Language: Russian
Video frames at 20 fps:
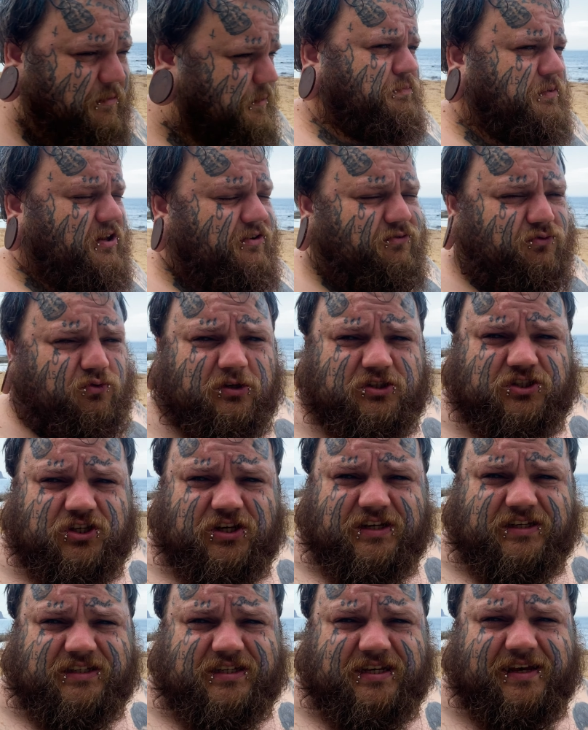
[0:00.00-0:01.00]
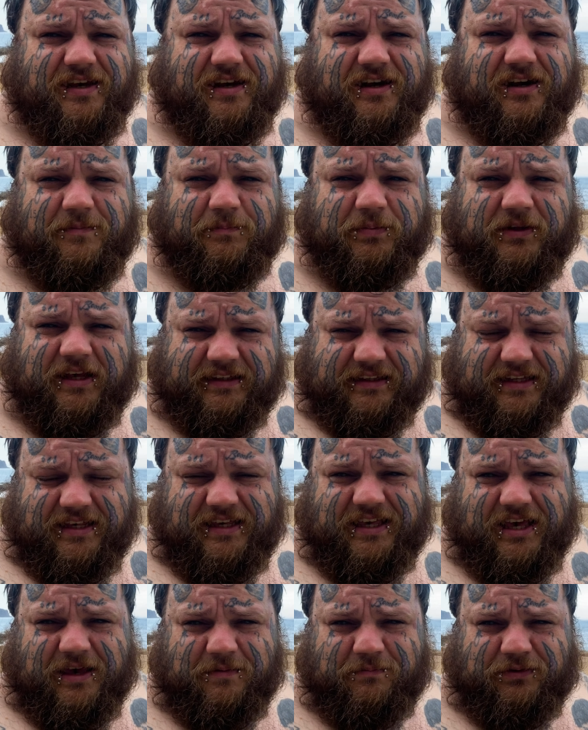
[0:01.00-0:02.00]
В первую очередь а, платный
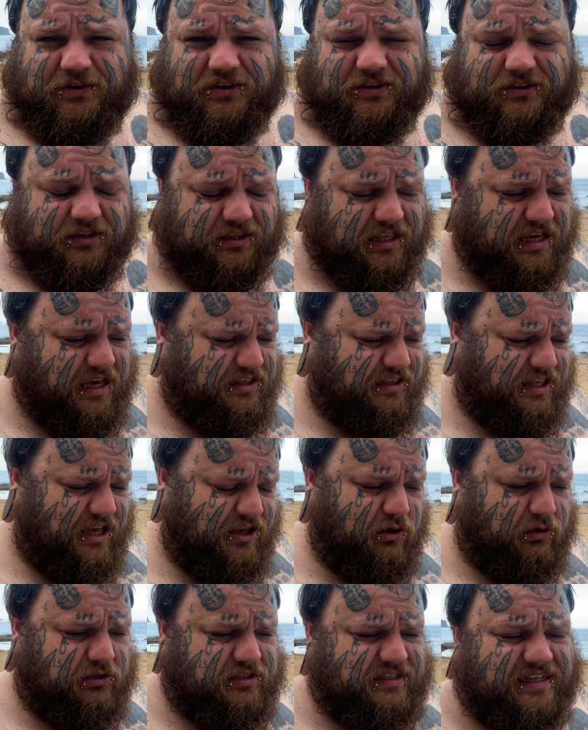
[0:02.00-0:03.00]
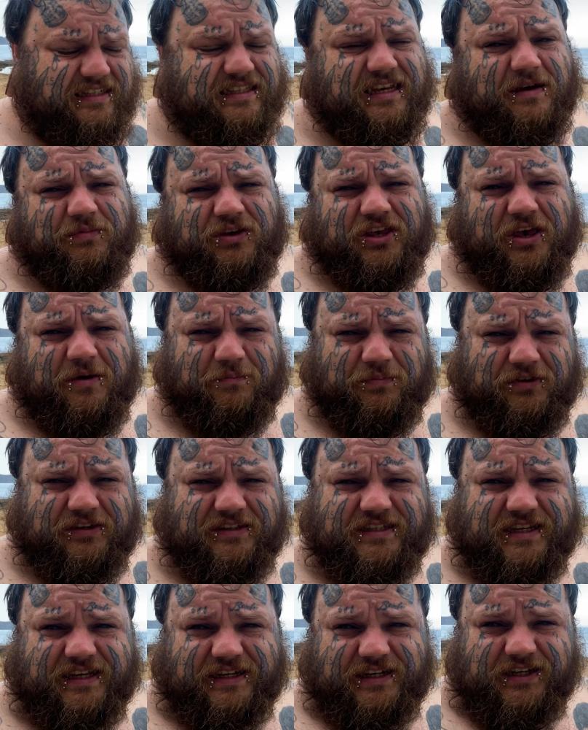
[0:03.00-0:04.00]
кемпинг. Ты отдаешь за сам кемпинг
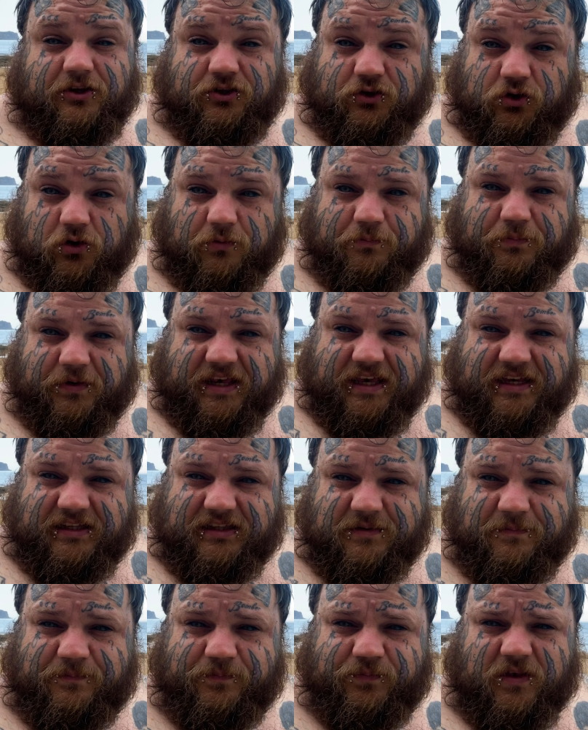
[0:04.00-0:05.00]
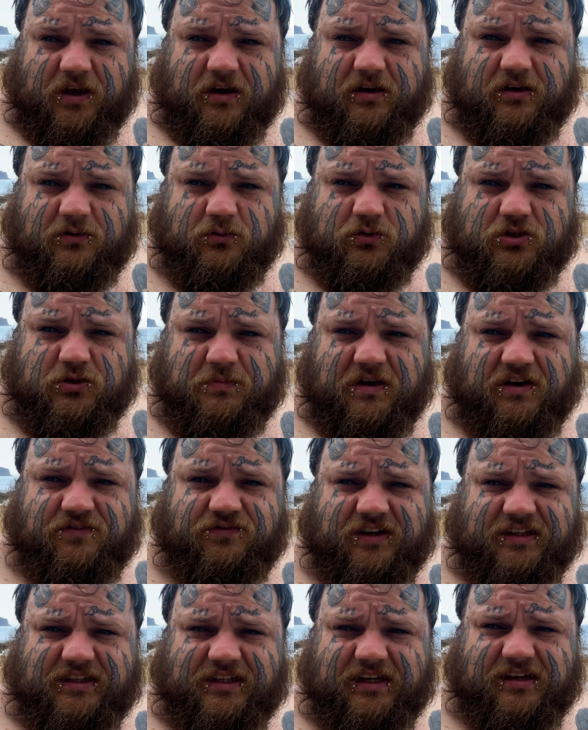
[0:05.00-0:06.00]
денег, но при этом а, у тебя
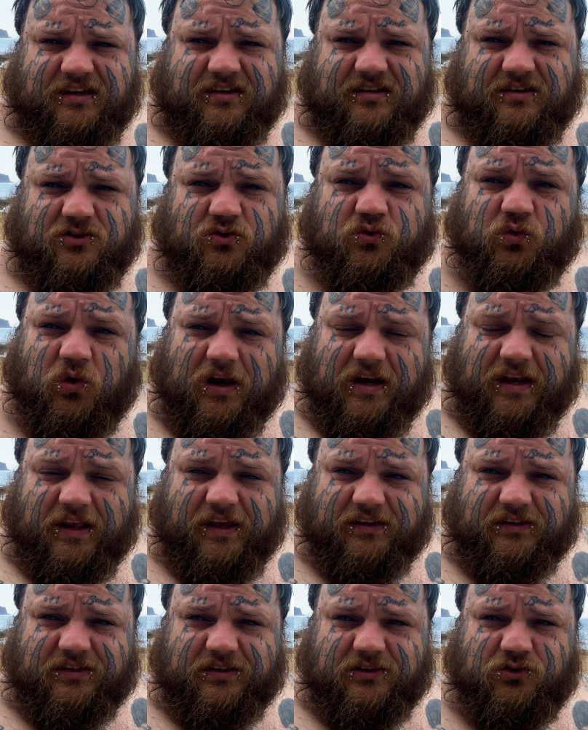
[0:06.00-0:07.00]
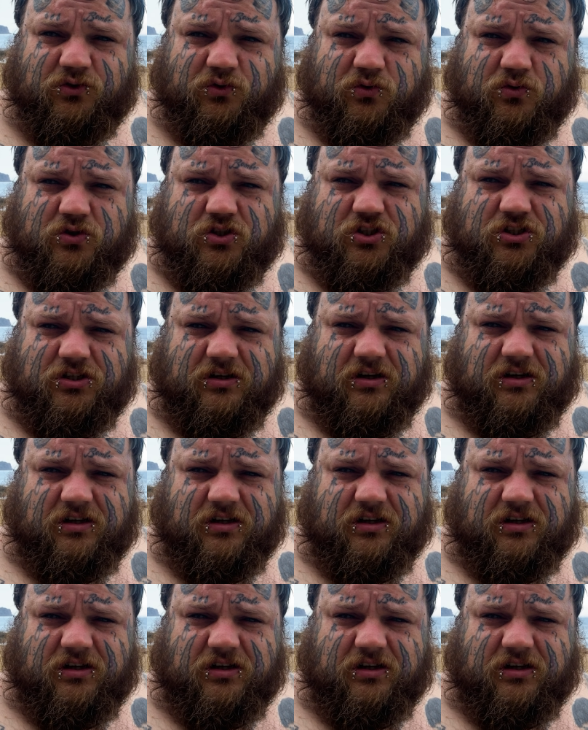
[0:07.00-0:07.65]
вода, туалет, душ, э,